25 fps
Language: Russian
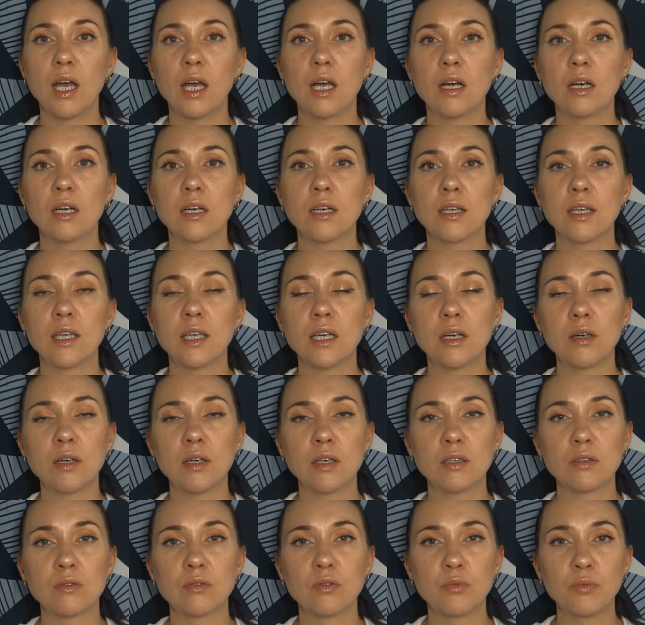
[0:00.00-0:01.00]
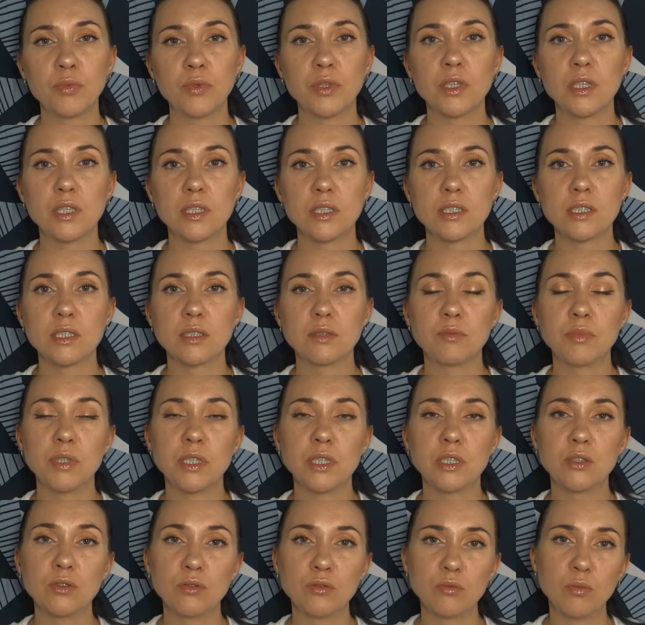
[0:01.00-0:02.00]
А, я купила
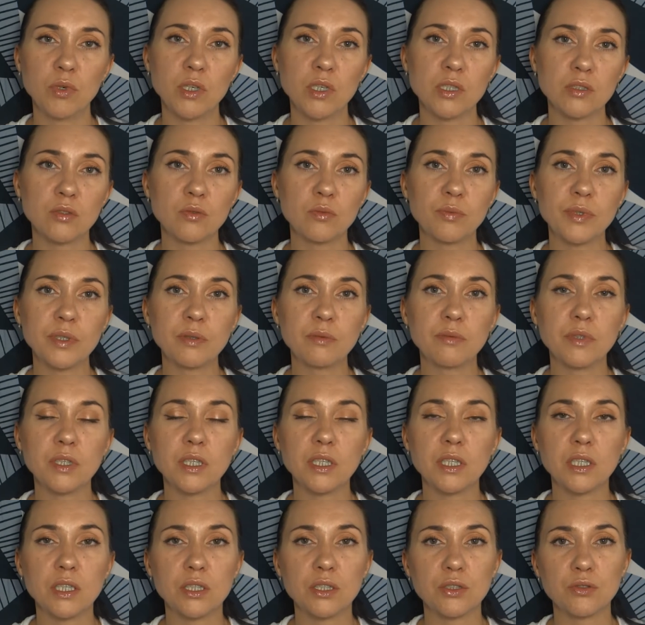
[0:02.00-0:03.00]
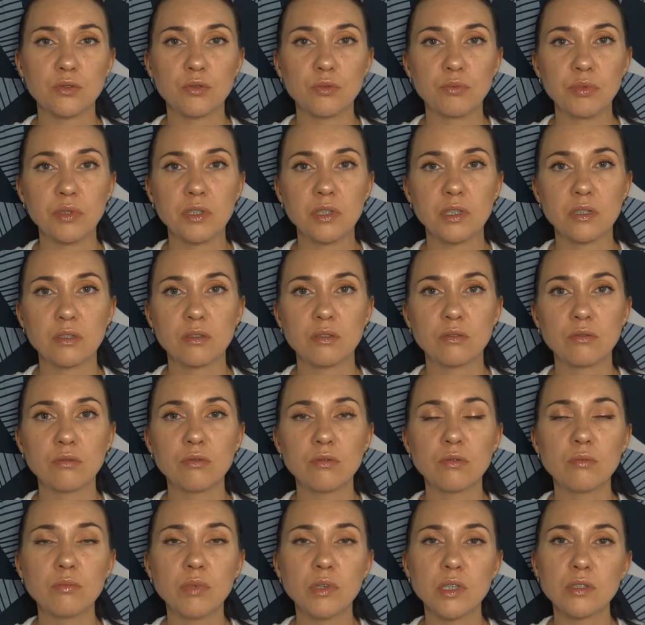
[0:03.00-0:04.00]
себе одну базу под макияж, купила
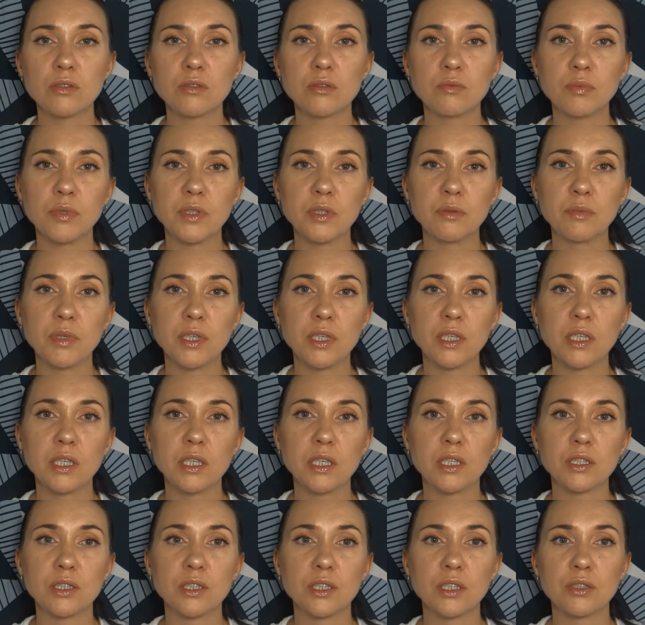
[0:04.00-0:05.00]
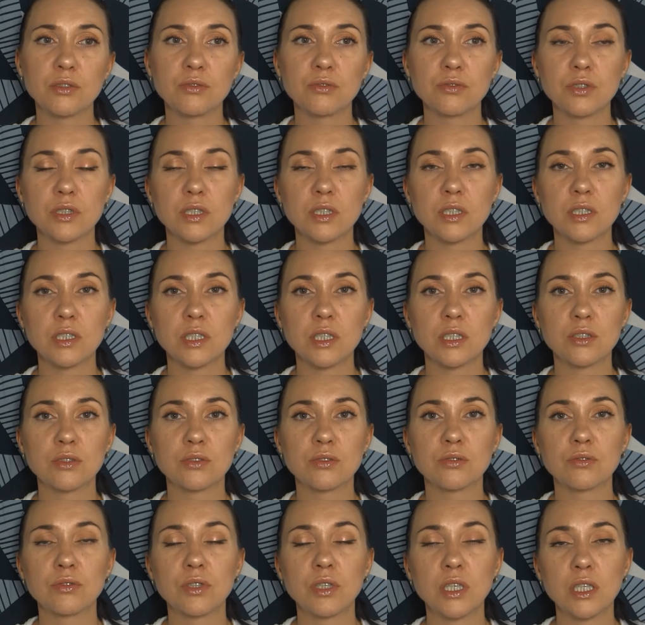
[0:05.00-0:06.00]
другую базу под макияж. Хочу сказать,
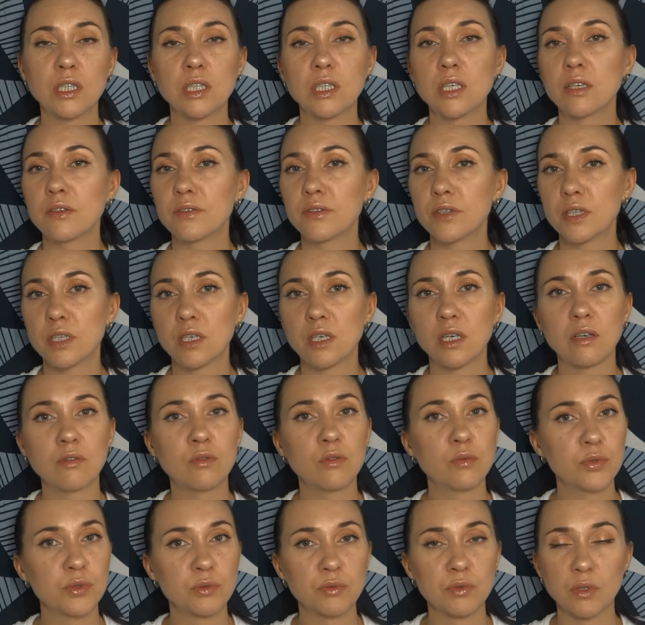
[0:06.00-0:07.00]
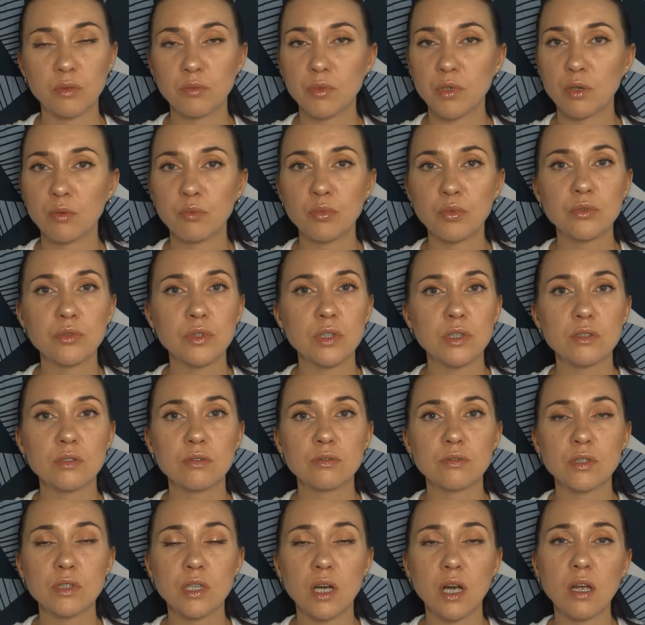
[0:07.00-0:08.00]
что и одна, и вторая, в общем-то, меня
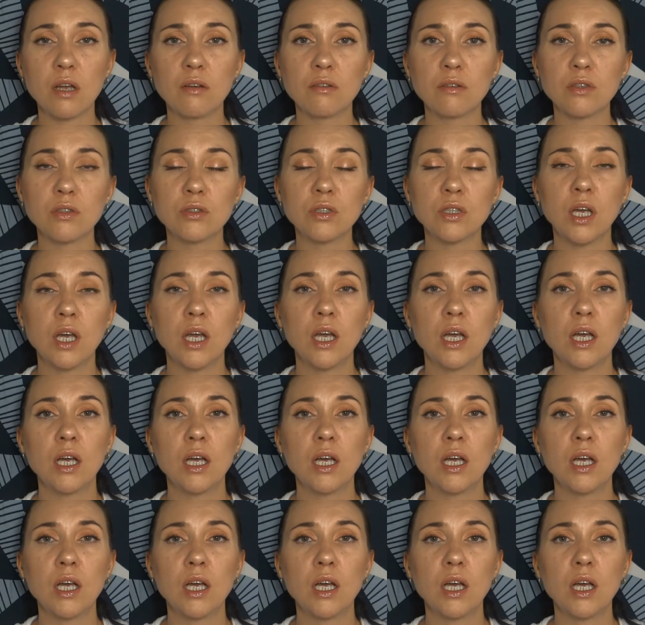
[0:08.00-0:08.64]
полностью устраивают.